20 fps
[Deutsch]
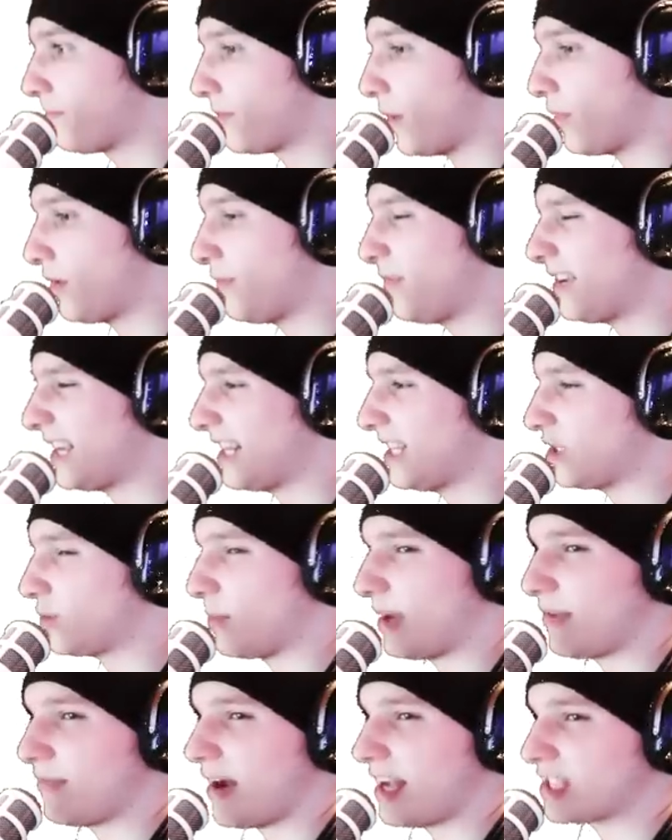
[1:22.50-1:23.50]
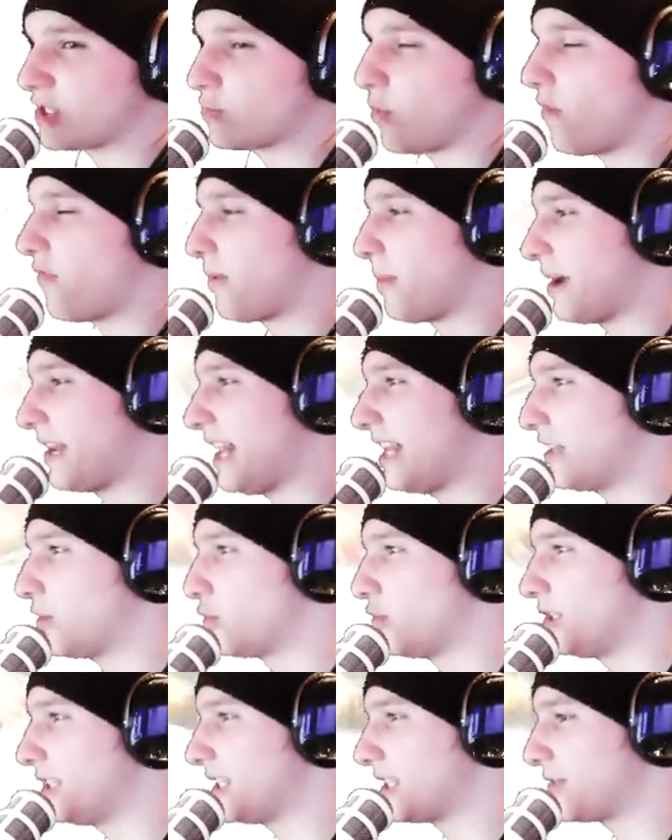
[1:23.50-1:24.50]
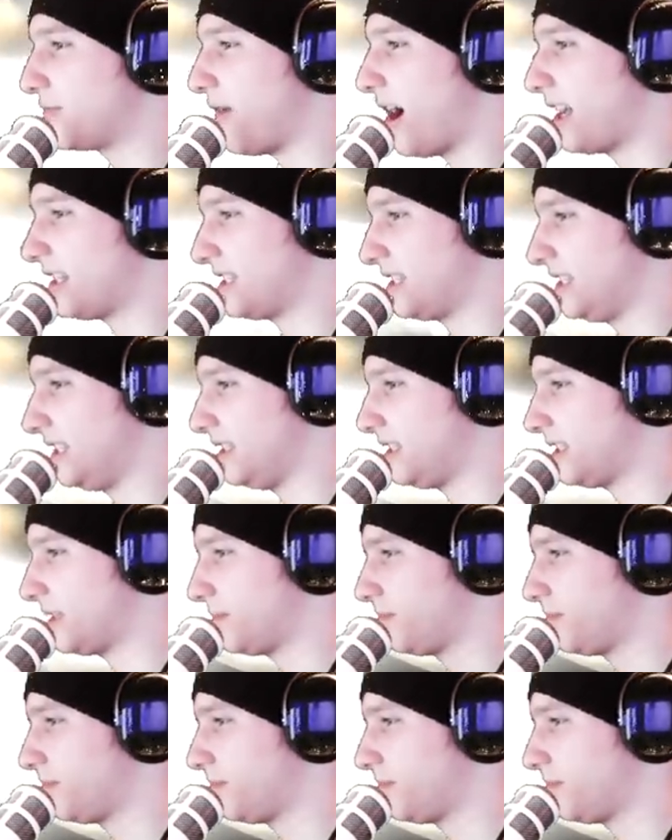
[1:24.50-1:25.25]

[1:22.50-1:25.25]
auf jeden Fall geht es um Advanced Warfare, mein endgültiges Fazit.